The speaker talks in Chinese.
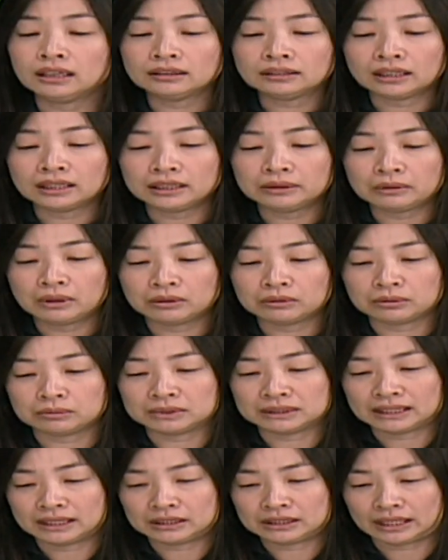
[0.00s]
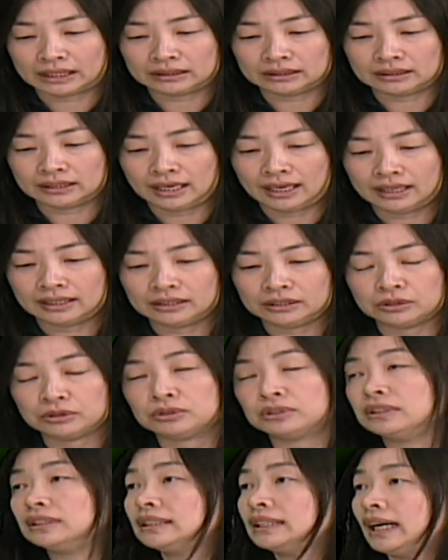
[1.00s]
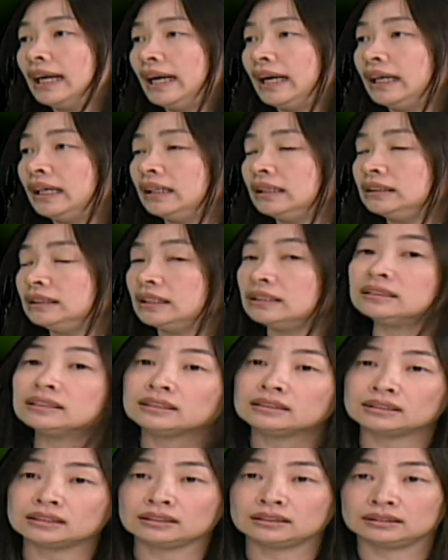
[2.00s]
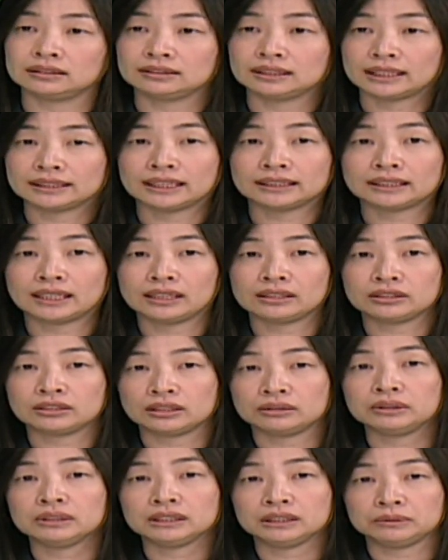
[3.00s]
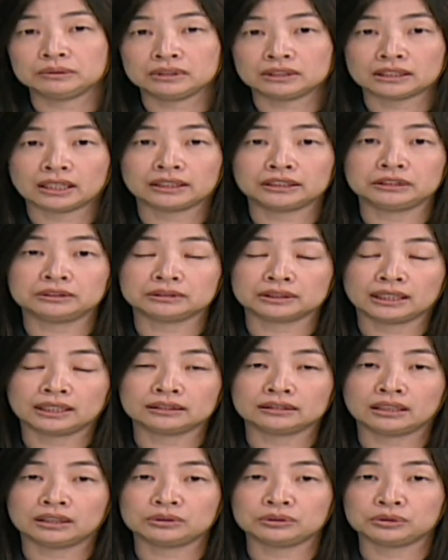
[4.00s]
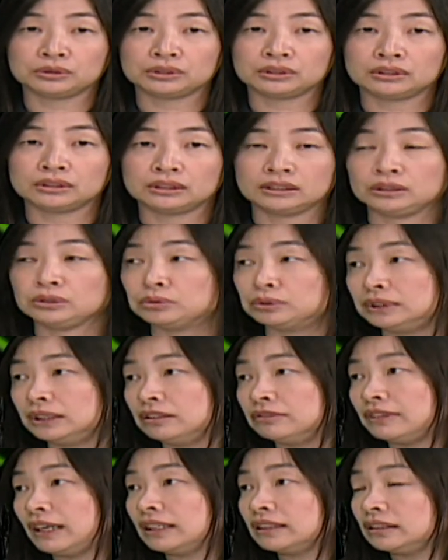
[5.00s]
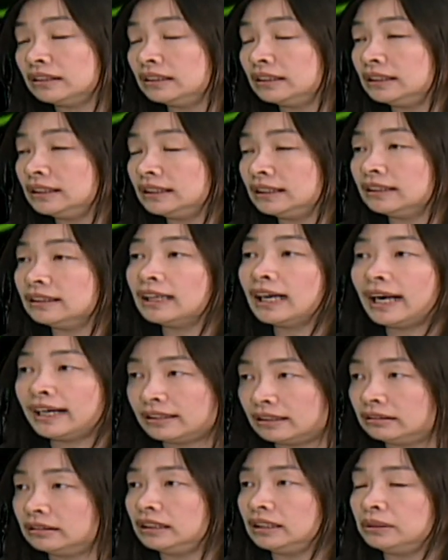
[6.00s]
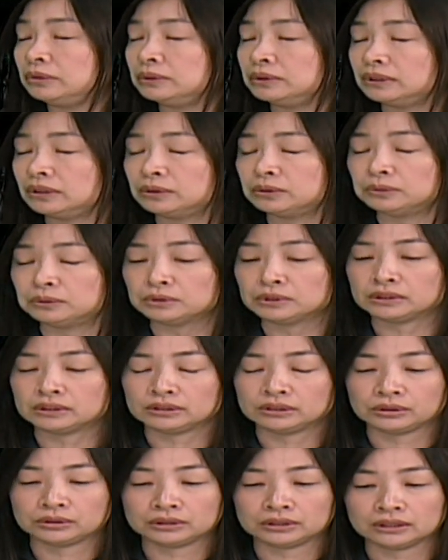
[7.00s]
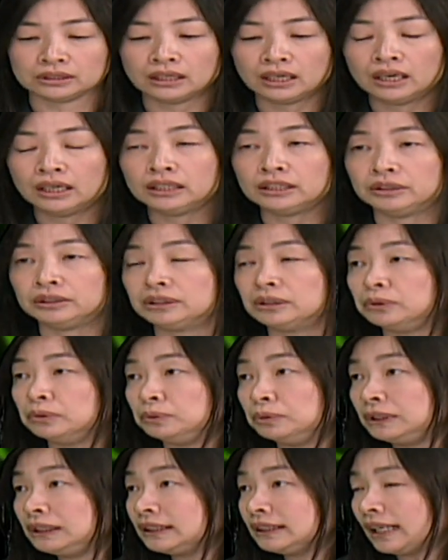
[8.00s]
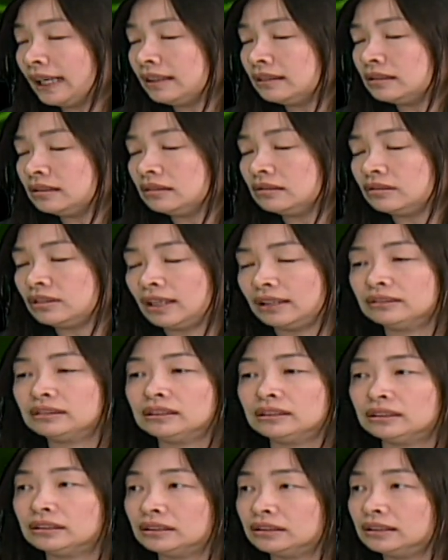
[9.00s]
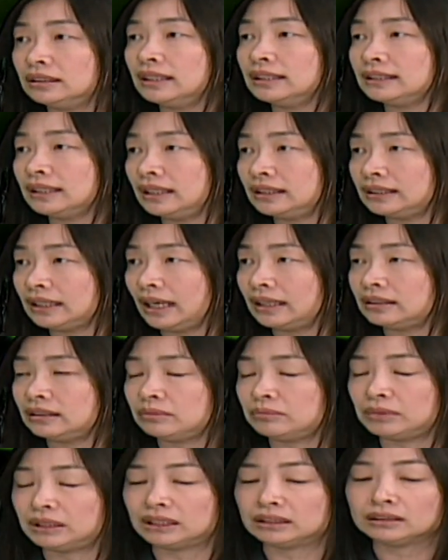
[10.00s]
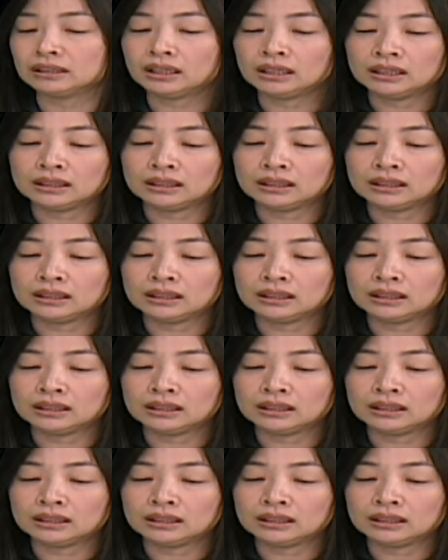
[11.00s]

那另外，我们再讲一个案例，就是在前阵子，可能大家在社会新闻上也有看到，就是新竹县发生的一件骇人听闻的故事，就是有一个吴姓男子长期失业在家里面。